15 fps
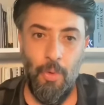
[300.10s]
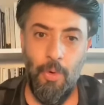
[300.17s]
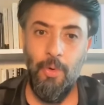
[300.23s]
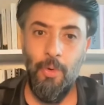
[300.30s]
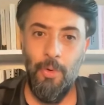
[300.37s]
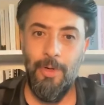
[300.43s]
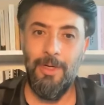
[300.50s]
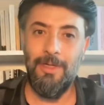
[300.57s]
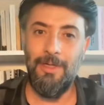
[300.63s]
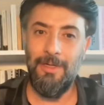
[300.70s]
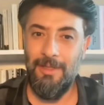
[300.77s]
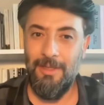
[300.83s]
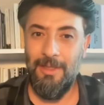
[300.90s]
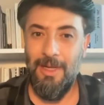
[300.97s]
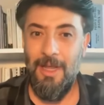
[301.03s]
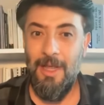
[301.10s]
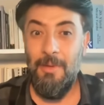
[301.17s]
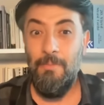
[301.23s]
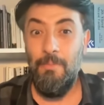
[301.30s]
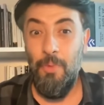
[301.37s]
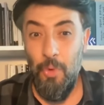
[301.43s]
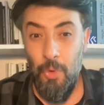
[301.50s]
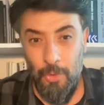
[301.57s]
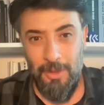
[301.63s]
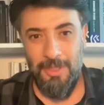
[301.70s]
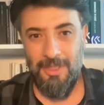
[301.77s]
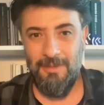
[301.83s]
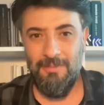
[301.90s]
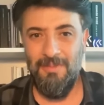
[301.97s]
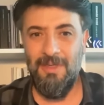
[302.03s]
oy oranının büyük
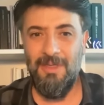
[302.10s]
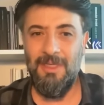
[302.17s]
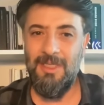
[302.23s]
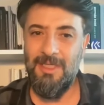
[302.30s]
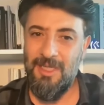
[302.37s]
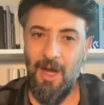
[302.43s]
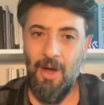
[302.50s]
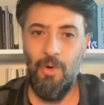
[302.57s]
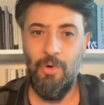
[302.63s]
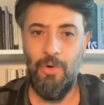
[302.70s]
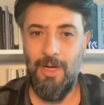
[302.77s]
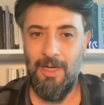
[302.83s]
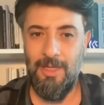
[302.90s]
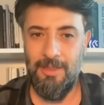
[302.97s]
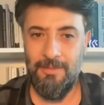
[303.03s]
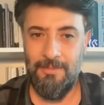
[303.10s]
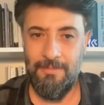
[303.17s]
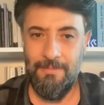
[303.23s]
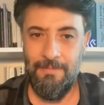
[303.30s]
kısmı sağ oylar.